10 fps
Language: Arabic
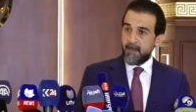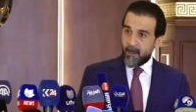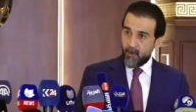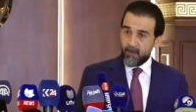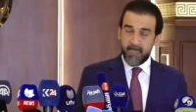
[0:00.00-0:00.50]

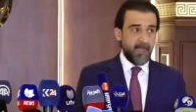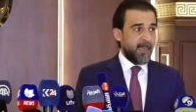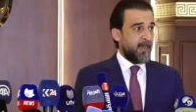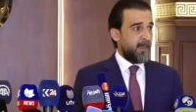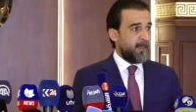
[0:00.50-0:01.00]
يعود
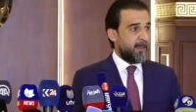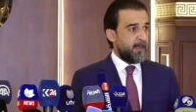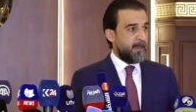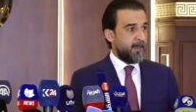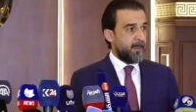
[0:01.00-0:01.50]
إلى
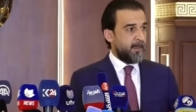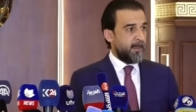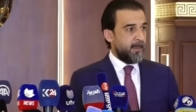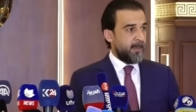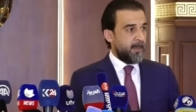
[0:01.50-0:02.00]

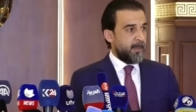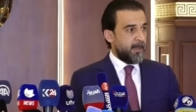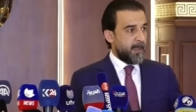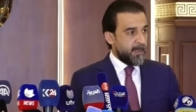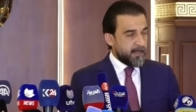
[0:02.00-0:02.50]

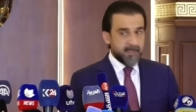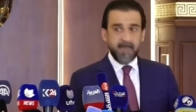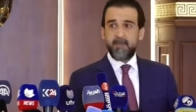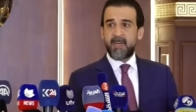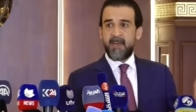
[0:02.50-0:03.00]

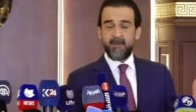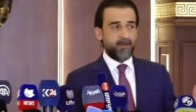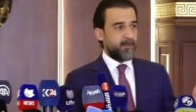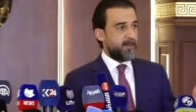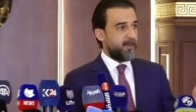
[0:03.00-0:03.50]
الالتزام
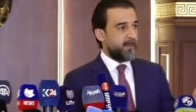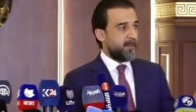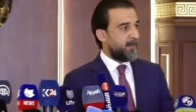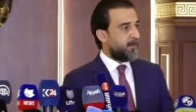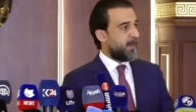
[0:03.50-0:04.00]
بالقانون
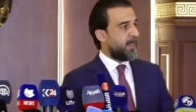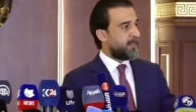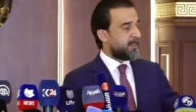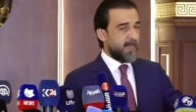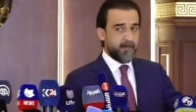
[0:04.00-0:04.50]

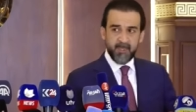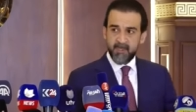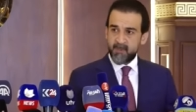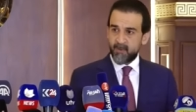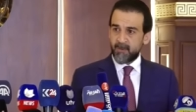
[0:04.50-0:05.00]
والالتزام
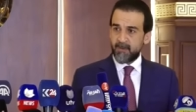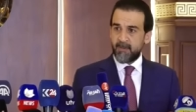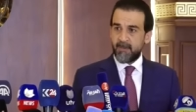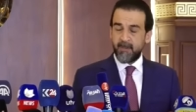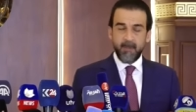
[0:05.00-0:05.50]
بالدستور
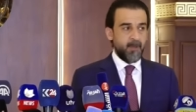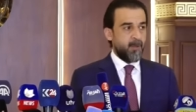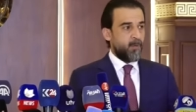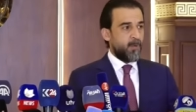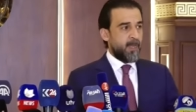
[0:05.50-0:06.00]

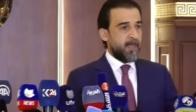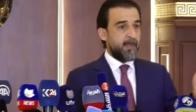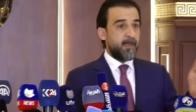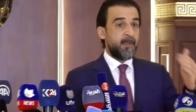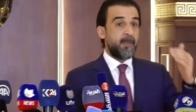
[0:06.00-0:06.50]

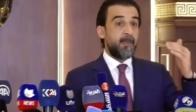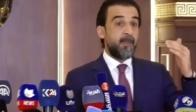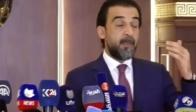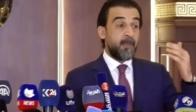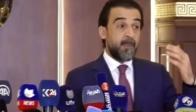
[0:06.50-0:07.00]
وأن
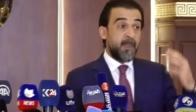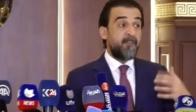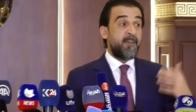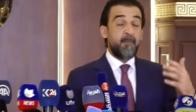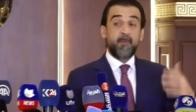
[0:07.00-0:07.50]

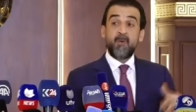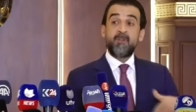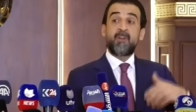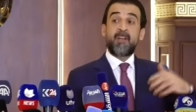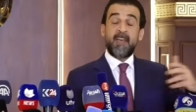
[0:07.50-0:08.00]
يفهم
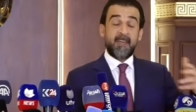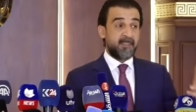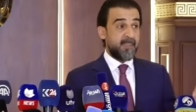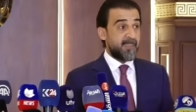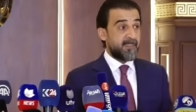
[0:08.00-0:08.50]
كل شركائنا
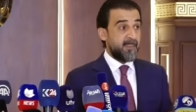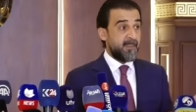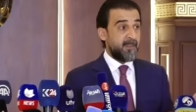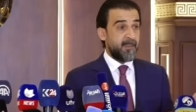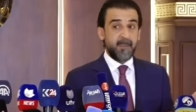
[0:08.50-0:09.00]

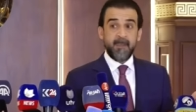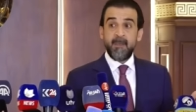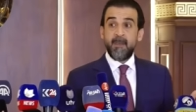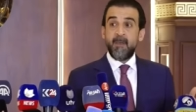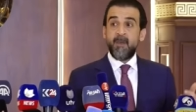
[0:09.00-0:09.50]
السياسيين
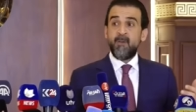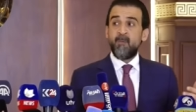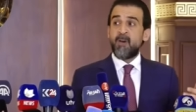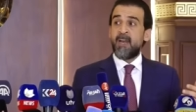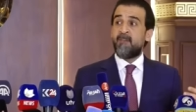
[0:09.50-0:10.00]
أن
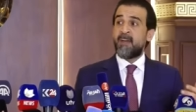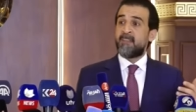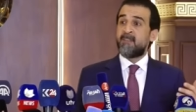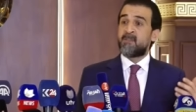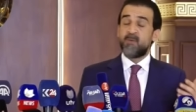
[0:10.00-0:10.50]

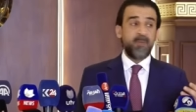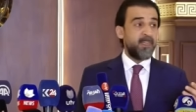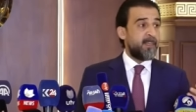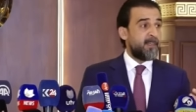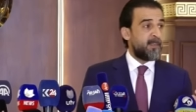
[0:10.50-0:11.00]
المخالفات
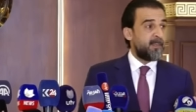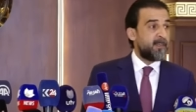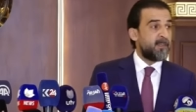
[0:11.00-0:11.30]
الدستورية